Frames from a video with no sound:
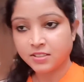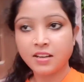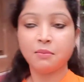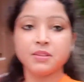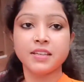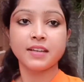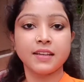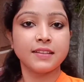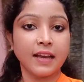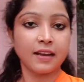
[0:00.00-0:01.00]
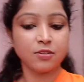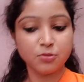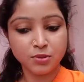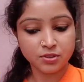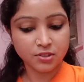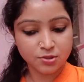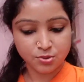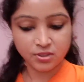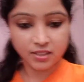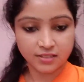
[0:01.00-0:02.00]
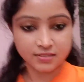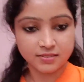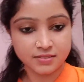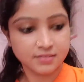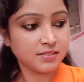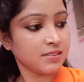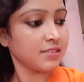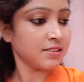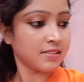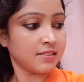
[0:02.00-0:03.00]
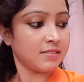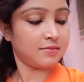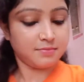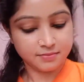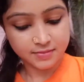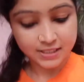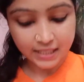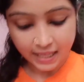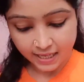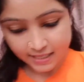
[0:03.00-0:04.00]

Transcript: তাহলে আমাদের এখানে দেখানোর মতো কিছুই নেই বুঝলা